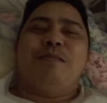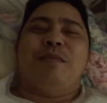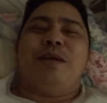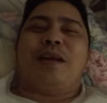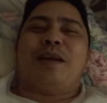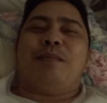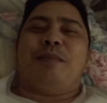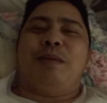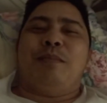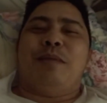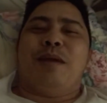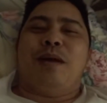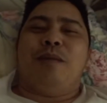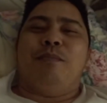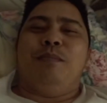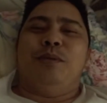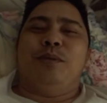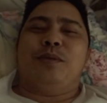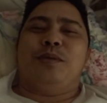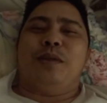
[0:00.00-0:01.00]
para may
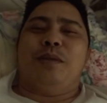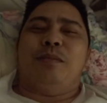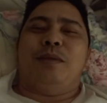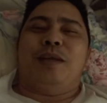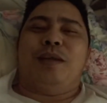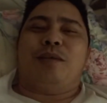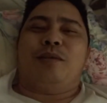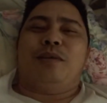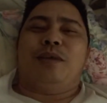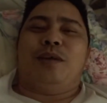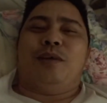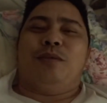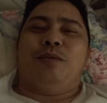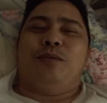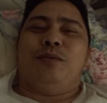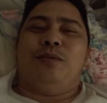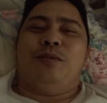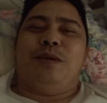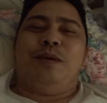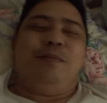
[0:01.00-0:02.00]
mga views naman ako
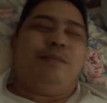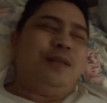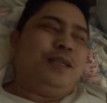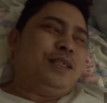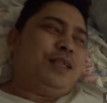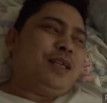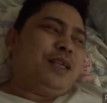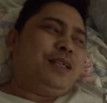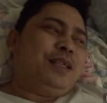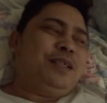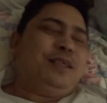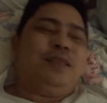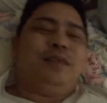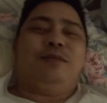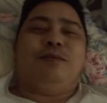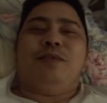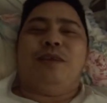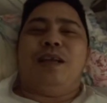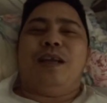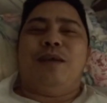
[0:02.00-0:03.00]
nakukuha minsan
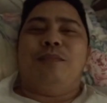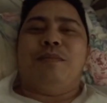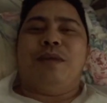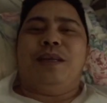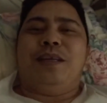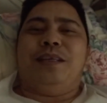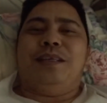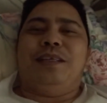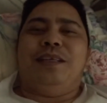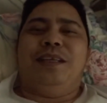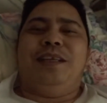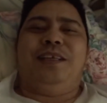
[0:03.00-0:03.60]
wala man